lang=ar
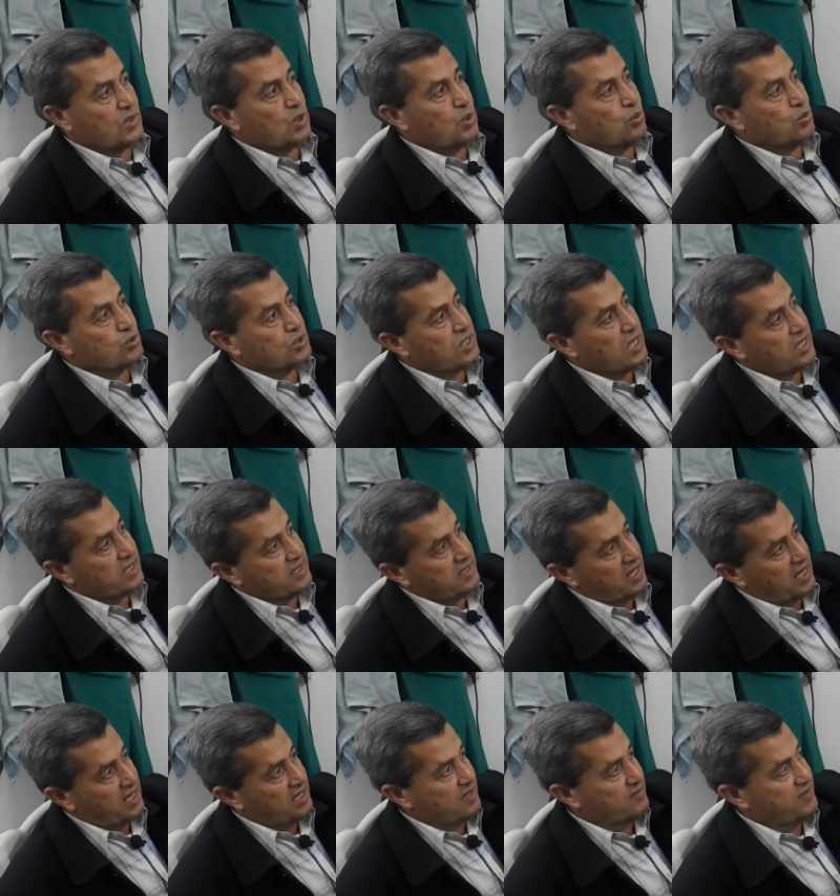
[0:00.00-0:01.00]
وصار
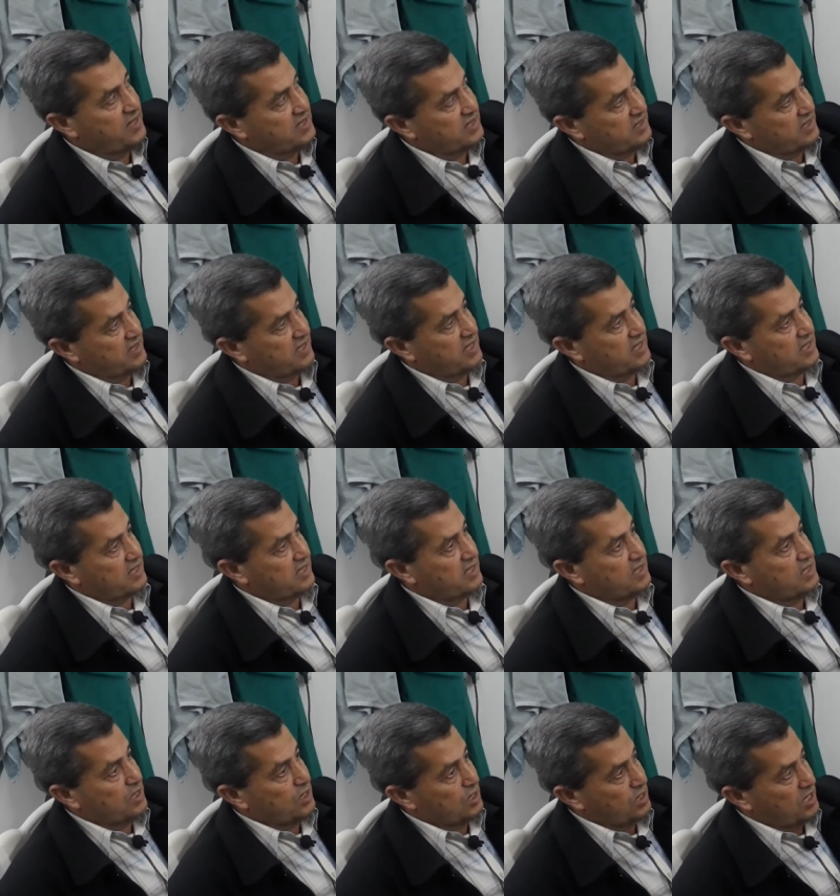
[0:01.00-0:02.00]
انحرفت هيك
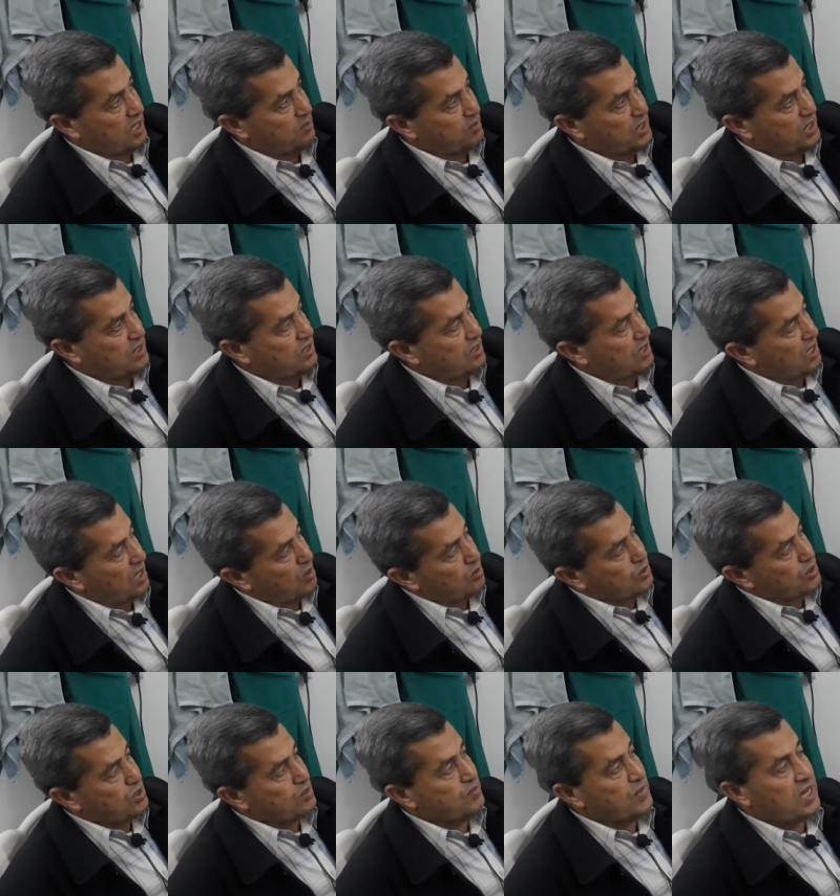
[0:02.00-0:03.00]
يمين
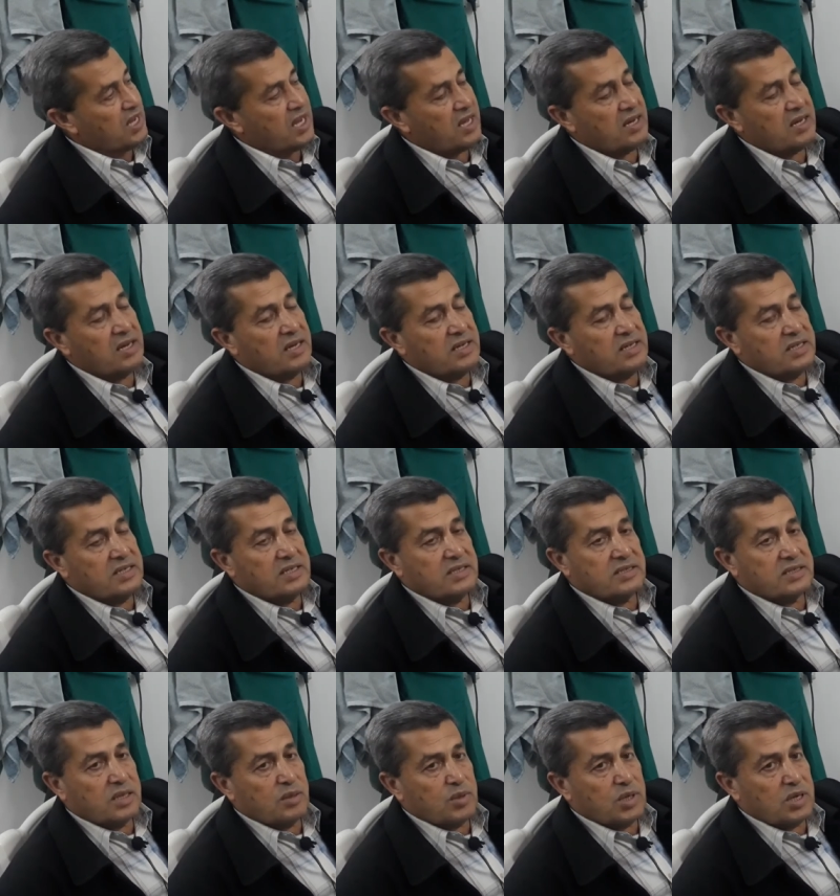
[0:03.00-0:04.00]
او شمال
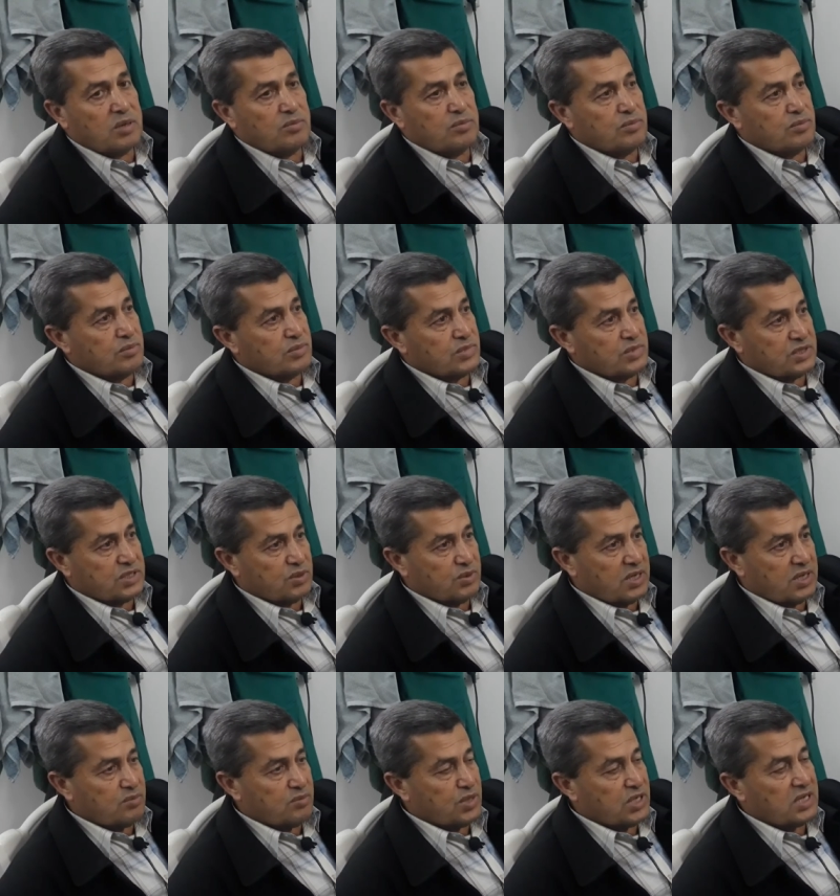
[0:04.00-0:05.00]
تمام
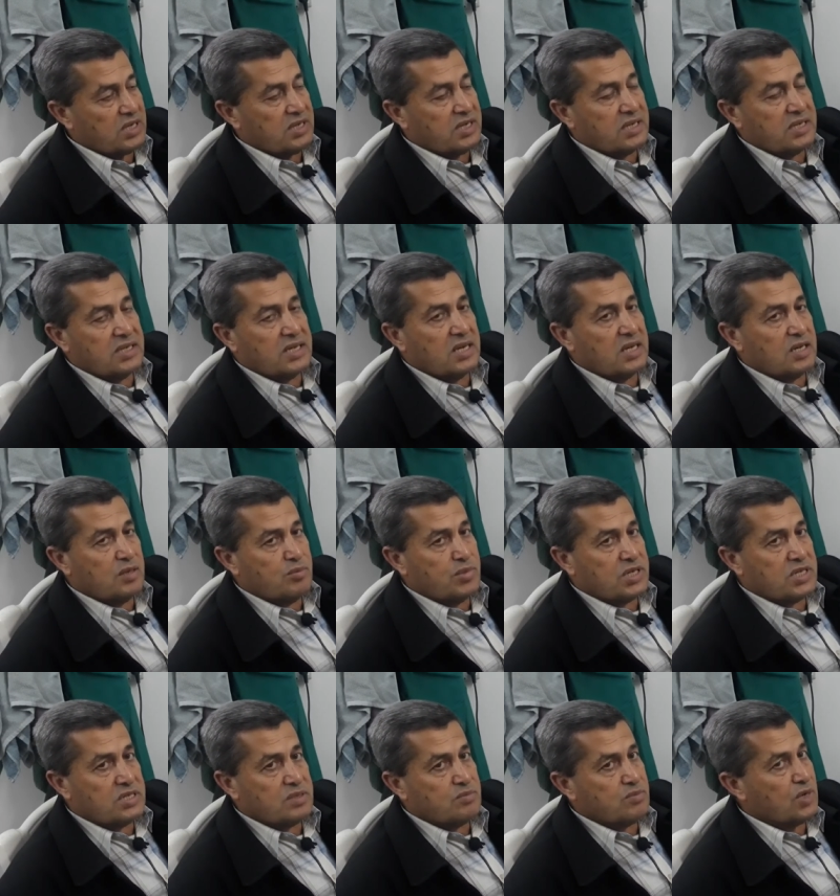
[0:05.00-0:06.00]
سواء باللي هي
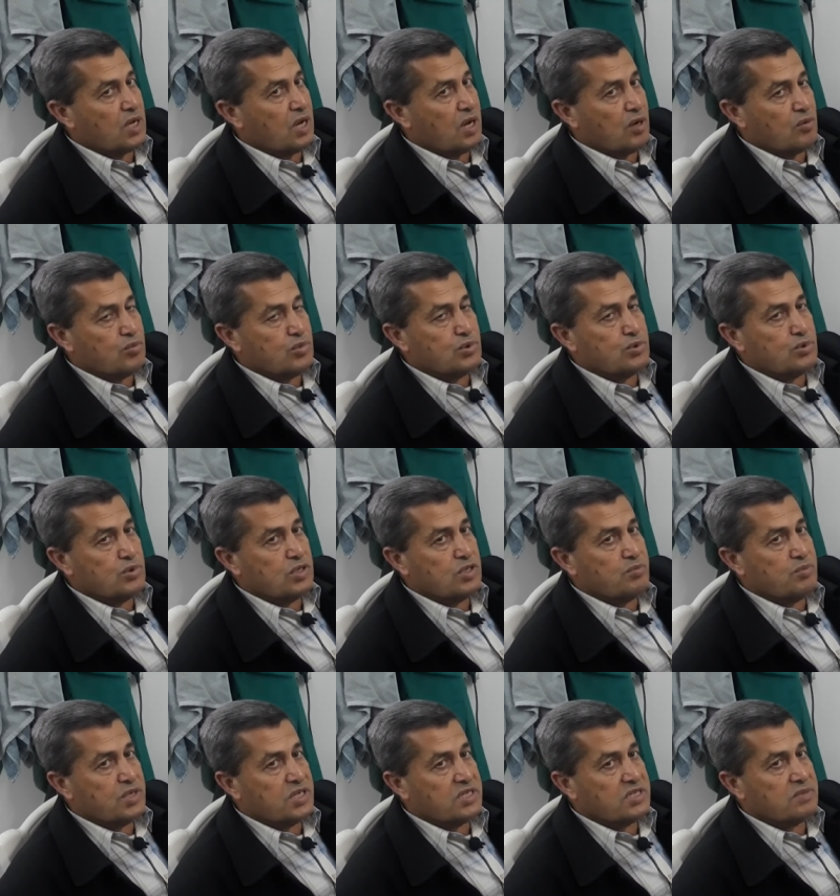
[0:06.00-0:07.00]
البريزم او بدون
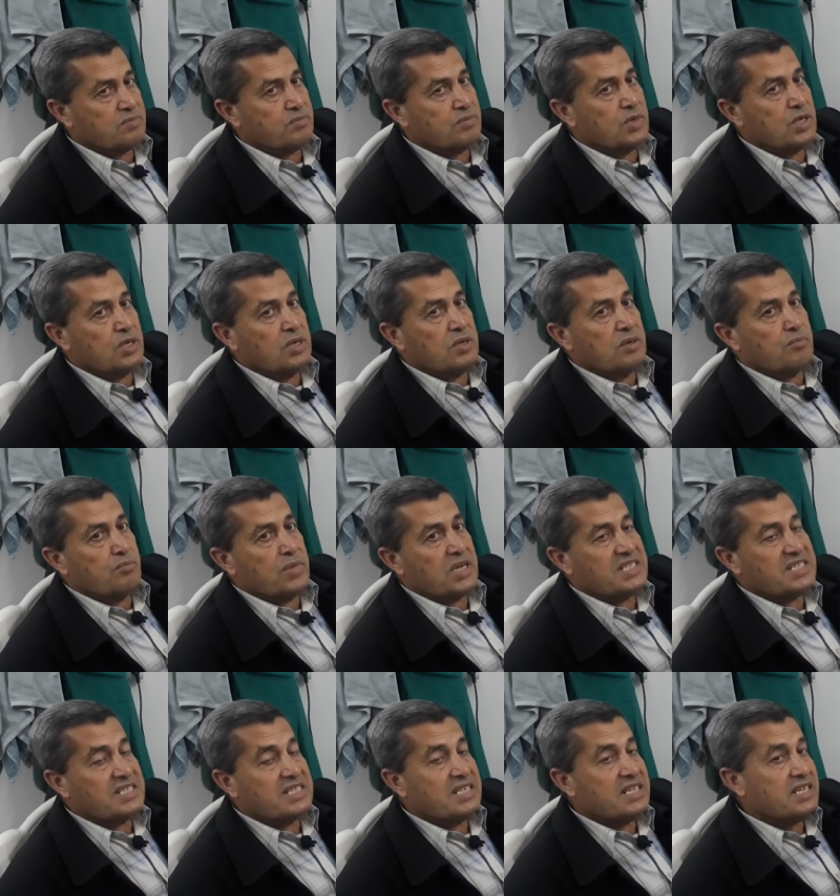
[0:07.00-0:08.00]
البريزم
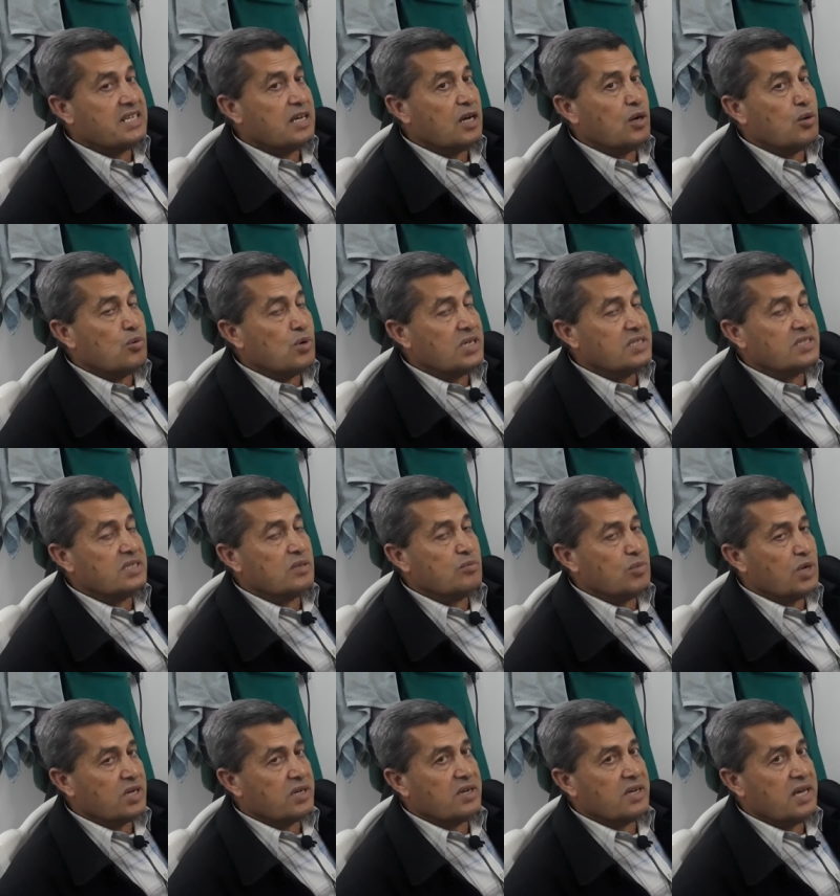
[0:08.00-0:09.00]
بس هنا هو
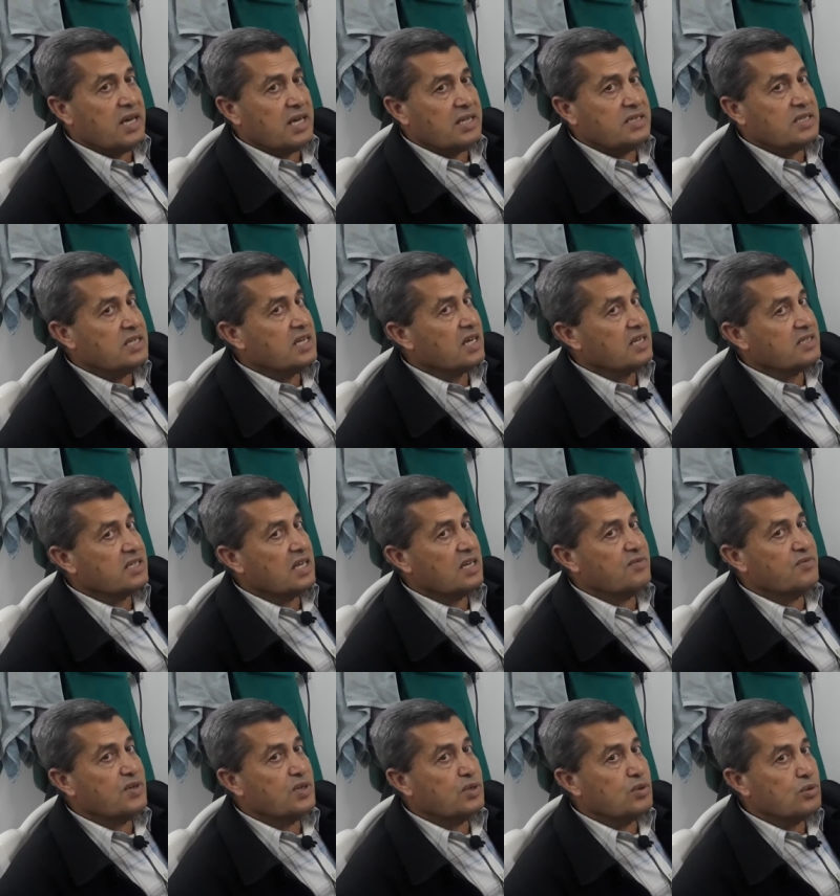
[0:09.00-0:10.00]
المرة هذه
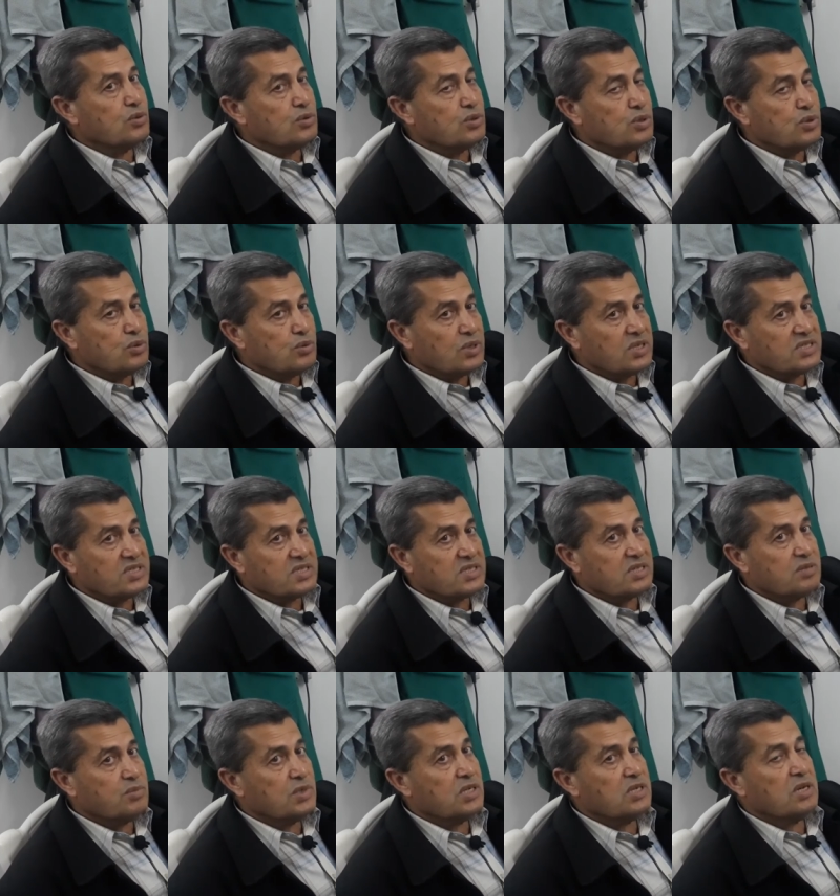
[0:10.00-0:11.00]
يختلف انه اللي هو
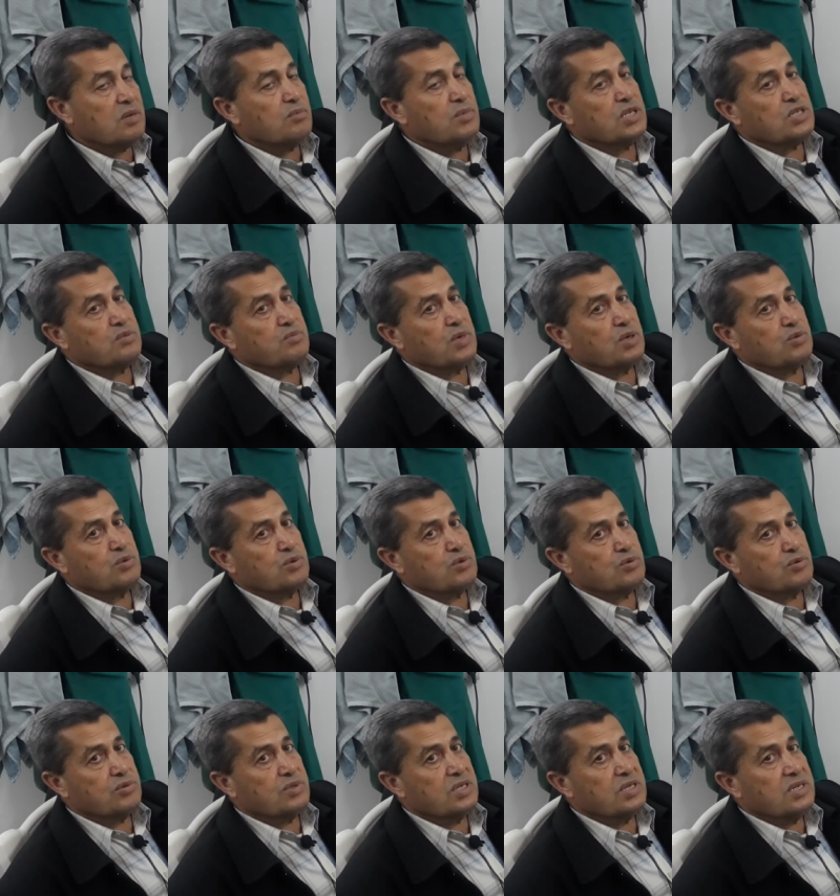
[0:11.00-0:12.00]
السيربيلم مش
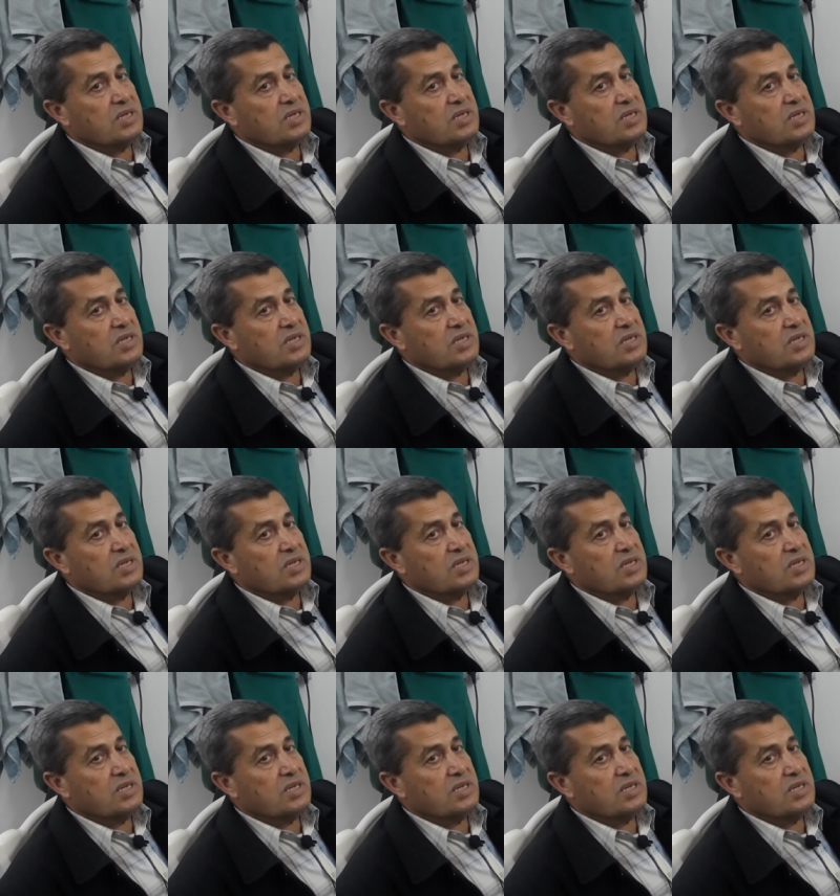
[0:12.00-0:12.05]
موجود